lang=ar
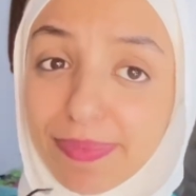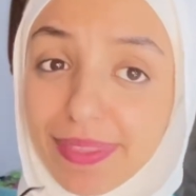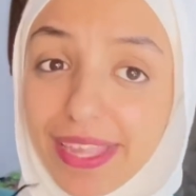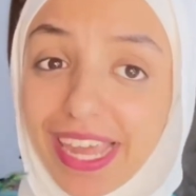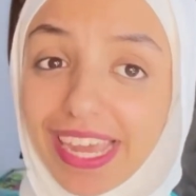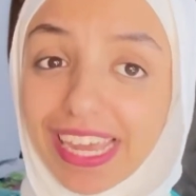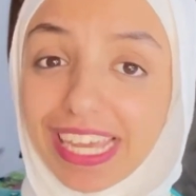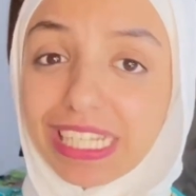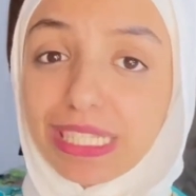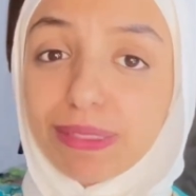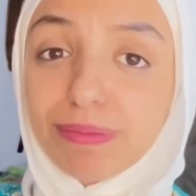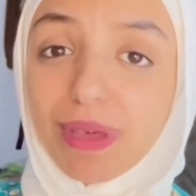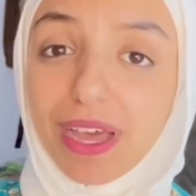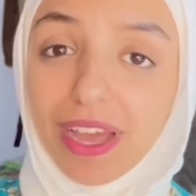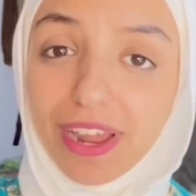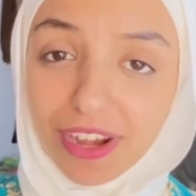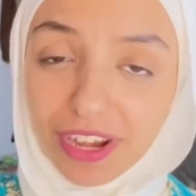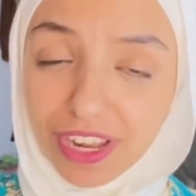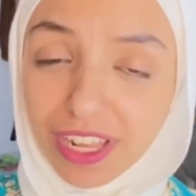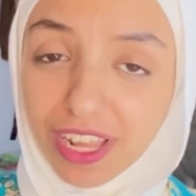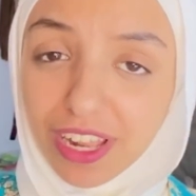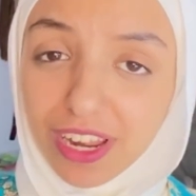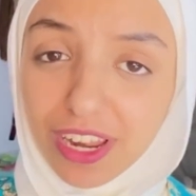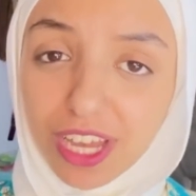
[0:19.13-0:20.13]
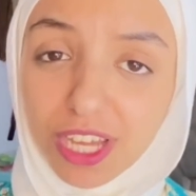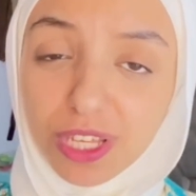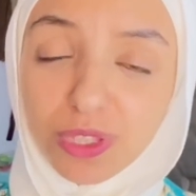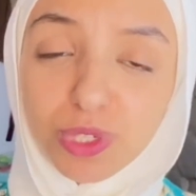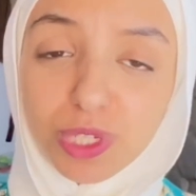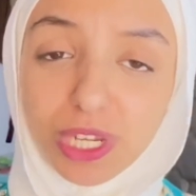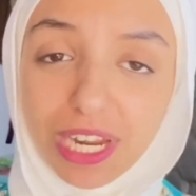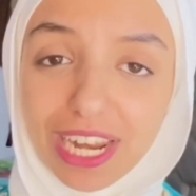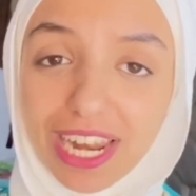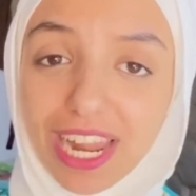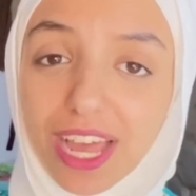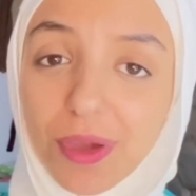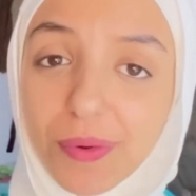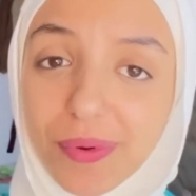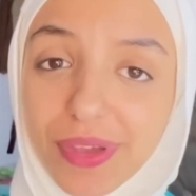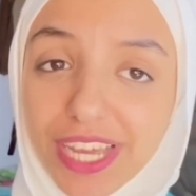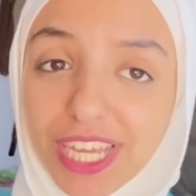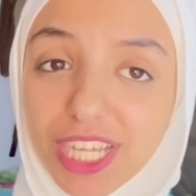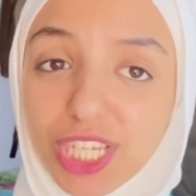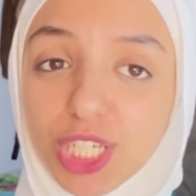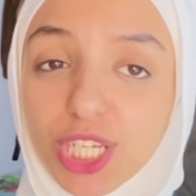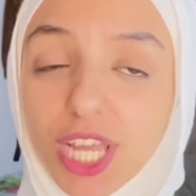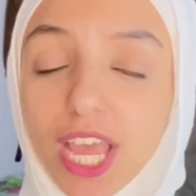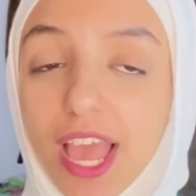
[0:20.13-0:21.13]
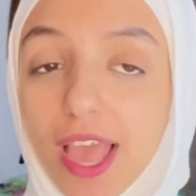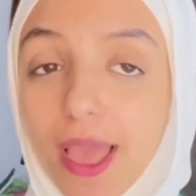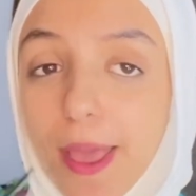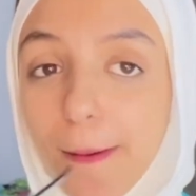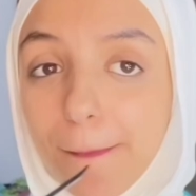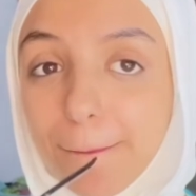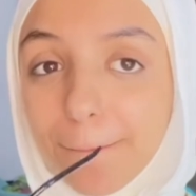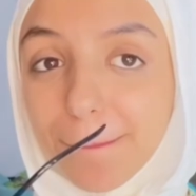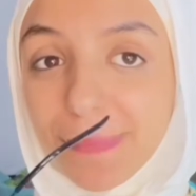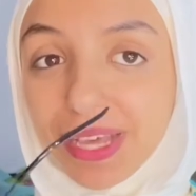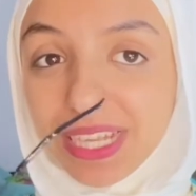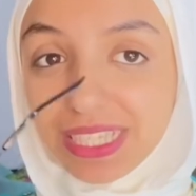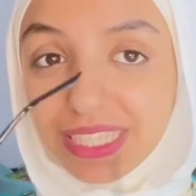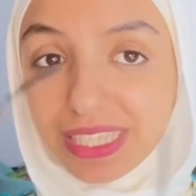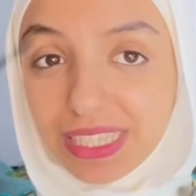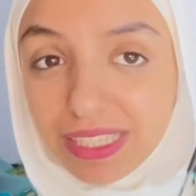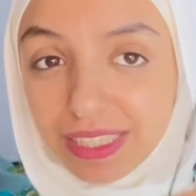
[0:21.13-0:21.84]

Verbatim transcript: بتعكس مع الرينج لايت شكلها وحش بس